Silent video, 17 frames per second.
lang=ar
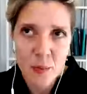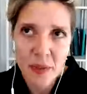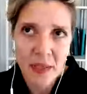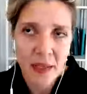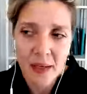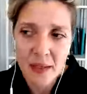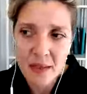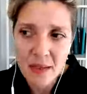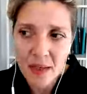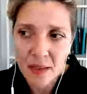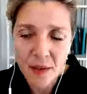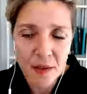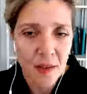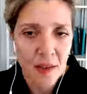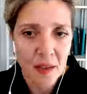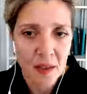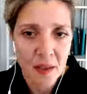
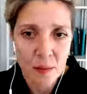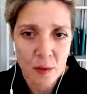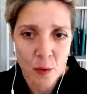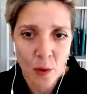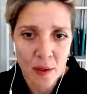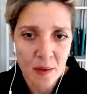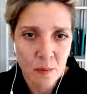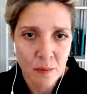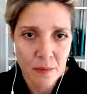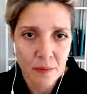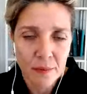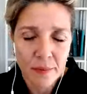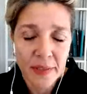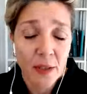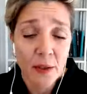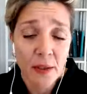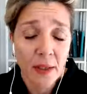كتبها إلى
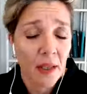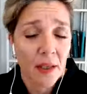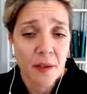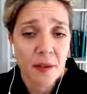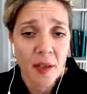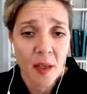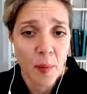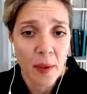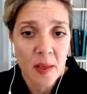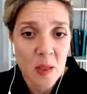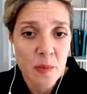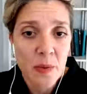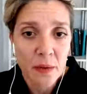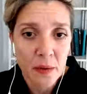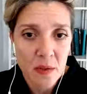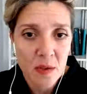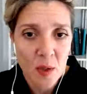أوروبا
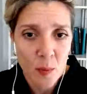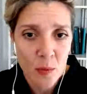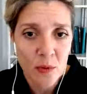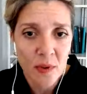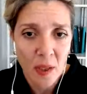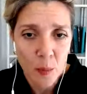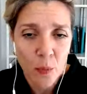وكان هناك